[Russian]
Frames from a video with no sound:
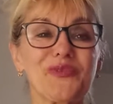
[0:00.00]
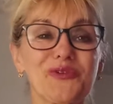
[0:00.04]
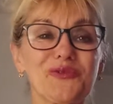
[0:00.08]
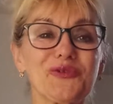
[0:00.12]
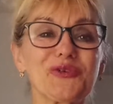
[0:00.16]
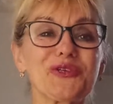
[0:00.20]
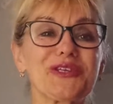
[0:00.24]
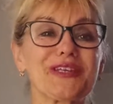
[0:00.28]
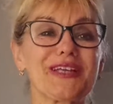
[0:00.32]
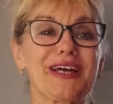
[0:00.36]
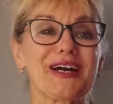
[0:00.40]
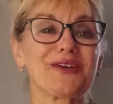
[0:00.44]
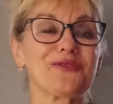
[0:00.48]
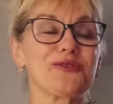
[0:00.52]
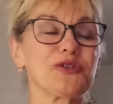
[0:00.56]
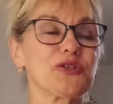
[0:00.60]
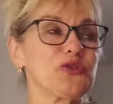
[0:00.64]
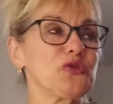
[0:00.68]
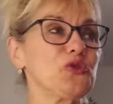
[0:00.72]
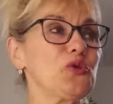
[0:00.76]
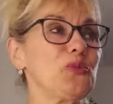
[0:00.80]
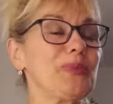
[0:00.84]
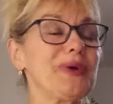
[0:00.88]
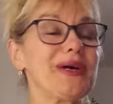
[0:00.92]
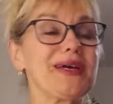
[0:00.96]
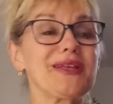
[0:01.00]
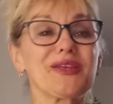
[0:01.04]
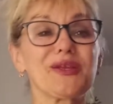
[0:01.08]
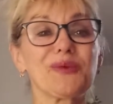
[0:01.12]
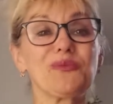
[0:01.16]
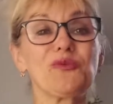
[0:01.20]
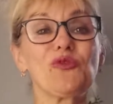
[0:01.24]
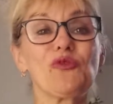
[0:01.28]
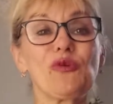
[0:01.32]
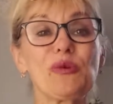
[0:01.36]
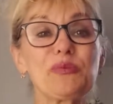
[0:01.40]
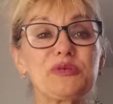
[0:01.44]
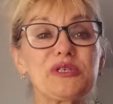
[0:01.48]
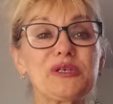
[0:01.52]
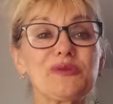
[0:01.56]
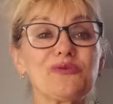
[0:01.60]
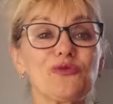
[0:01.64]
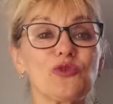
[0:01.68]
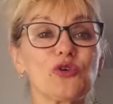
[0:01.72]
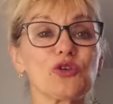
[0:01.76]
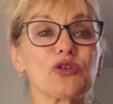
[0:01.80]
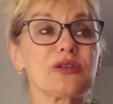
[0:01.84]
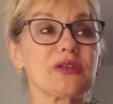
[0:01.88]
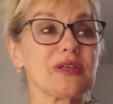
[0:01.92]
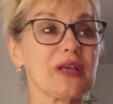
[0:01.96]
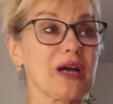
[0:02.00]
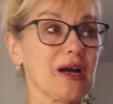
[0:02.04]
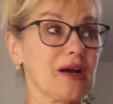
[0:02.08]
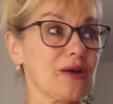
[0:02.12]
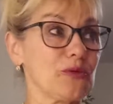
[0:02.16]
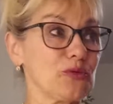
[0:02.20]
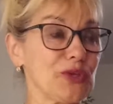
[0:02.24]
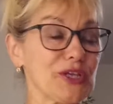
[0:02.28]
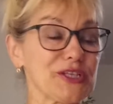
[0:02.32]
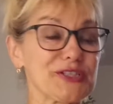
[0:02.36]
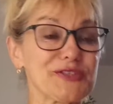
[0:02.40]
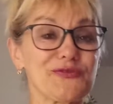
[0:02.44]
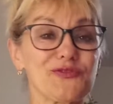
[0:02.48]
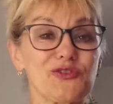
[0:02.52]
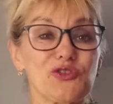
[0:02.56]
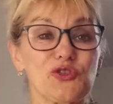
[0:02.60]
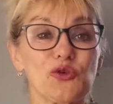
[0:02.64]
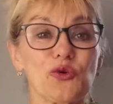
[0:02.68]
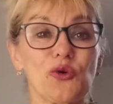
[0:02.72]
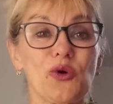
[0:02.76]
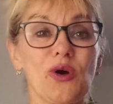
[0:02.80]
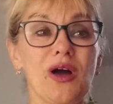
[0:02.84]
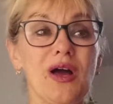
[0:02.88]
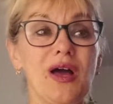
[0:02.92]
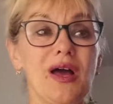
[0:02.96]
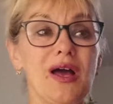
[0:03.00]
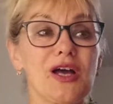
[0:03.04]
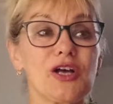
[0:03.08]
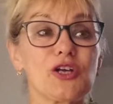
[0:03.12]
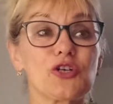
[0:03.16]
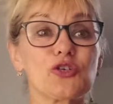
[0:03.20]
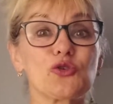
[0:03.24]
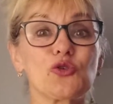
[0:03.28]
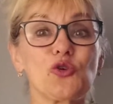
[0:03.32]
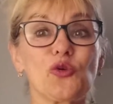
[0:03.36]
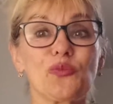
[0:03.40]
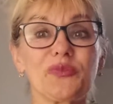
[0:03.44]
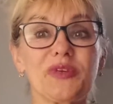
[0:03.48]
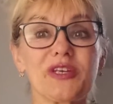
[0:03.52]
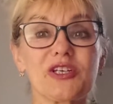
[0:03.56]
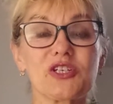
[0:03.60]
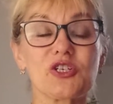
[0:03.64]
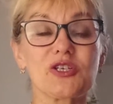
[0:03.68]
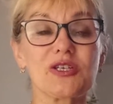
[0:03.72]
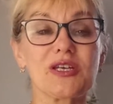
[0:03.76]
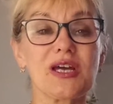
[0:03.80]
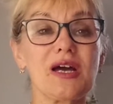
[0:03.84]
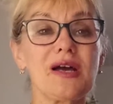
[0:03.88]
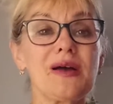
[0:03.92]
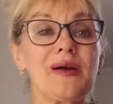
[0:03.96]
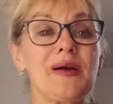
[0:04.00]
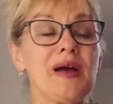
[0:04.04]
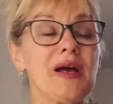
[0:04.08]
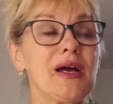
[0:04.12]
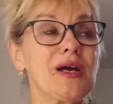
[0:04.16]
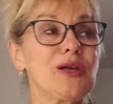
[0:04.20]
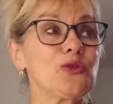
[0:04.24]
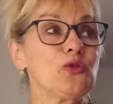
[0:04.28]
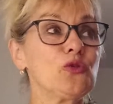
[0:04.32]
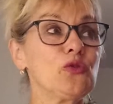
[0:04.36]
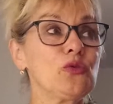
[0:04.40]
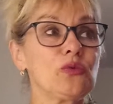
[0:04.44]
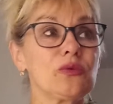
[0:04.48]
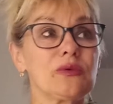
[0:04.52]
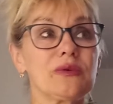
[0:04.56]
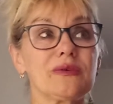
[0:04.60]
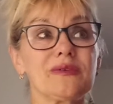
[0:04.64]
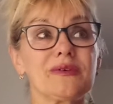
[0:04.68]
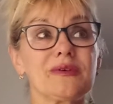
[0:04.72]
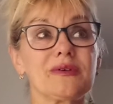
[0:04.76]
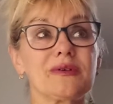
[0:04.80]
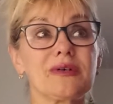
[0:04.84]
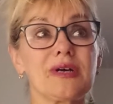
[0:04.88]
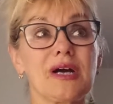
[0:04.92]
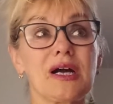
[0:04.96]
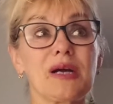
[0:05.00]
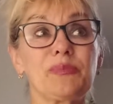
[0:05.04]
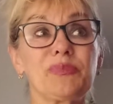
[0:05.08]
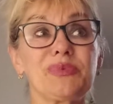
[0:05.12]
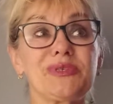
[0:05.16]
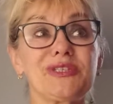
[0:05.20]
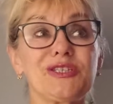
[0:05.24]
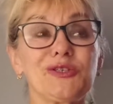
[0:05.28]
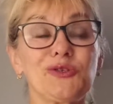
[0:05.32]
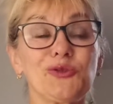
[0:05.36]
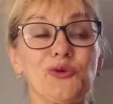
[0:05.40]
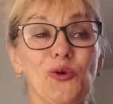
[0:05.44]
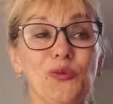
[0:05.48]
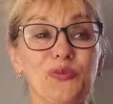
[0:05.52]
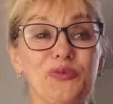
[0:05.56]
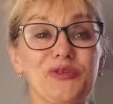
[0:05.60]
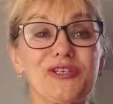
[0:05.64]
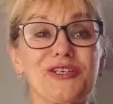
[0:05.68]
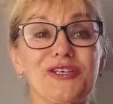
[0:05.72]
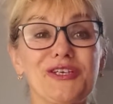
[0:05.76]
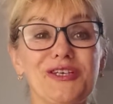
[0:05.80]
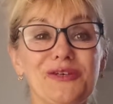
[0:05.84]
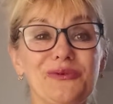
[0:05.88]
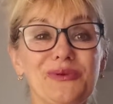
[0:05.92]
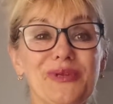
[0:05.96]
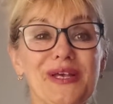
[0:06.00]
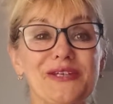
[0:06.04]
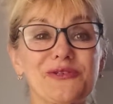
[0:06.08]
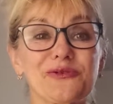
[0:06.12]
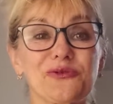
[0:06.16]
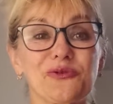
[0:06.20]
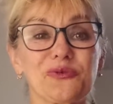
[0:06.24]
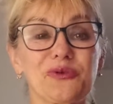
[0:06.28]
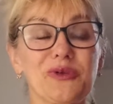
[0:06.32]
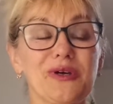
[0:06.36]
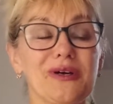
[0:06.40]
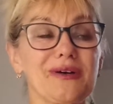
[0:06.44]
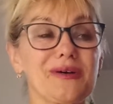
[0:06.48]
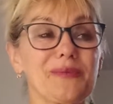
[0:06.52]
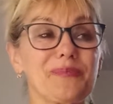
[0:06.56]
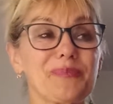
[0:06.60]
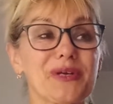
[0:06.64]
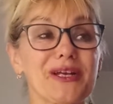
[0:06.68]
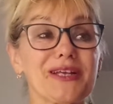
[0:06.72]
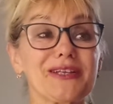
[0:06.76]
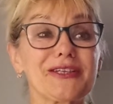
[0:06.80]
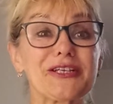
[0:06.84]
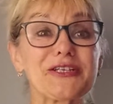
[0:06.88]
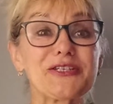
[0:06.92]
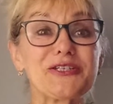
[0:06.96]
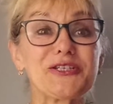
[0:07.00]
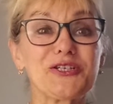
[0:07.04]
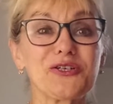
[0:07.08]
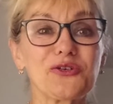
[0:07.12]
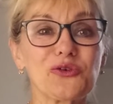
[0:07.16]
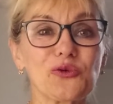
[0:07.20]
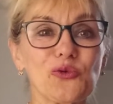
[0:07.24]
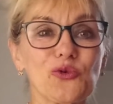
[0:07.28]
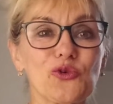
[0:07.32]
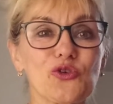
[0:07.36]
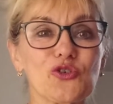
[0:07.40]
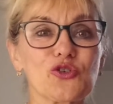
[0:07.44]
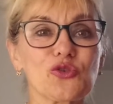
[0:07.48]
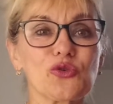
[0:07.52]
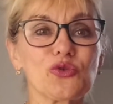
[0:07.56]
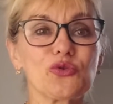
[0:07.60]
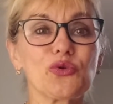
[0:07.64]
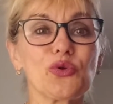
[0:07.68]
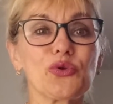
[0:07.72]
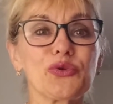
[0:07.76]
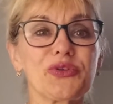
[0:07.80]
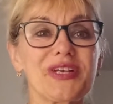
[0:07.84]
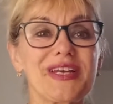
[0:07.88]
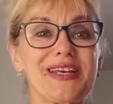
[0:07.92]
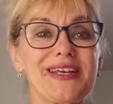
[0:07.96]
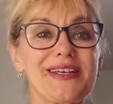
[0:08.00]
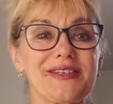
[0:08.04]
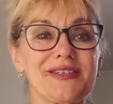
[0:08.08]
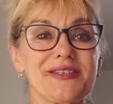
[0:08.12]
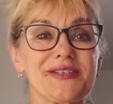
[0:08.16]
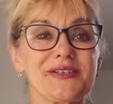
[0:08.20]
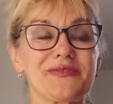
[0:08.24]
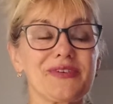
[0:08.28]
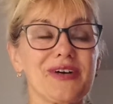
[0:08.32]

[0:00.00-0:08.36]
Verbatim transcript: Вот так вот. Ну, поэтому, в общем, вот так у нас все. Ждем дождя. Ну, как бы синоптики у нас вот э, прогнозируют, что до 3